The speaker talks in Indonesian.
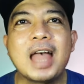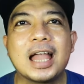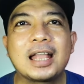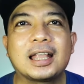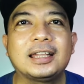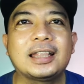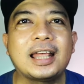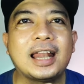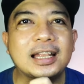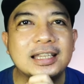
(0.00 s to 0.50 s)

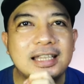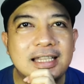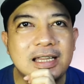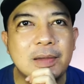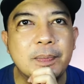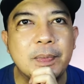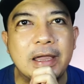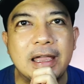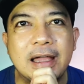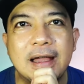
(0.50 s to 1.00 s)
Kita reaksi
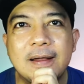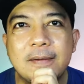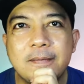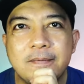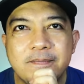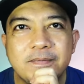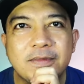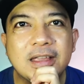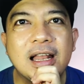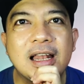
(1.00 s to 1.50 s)
siapa ya?
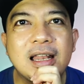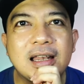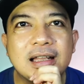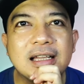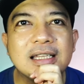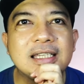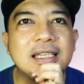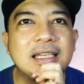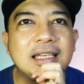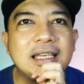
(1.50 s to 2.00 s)
Kalian
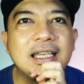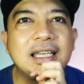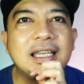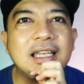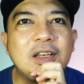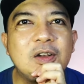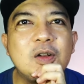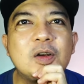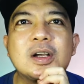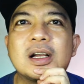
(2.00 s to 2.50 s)
kasih
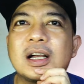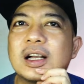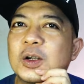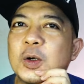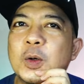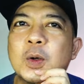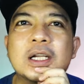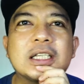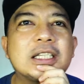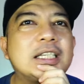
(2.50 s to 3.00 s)
ini dong,
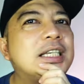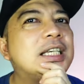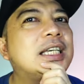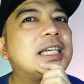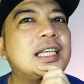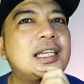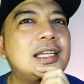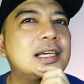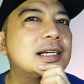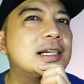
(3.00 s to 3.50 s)
aku kasih
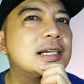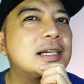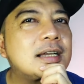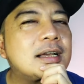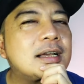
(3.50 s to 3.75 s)
ide.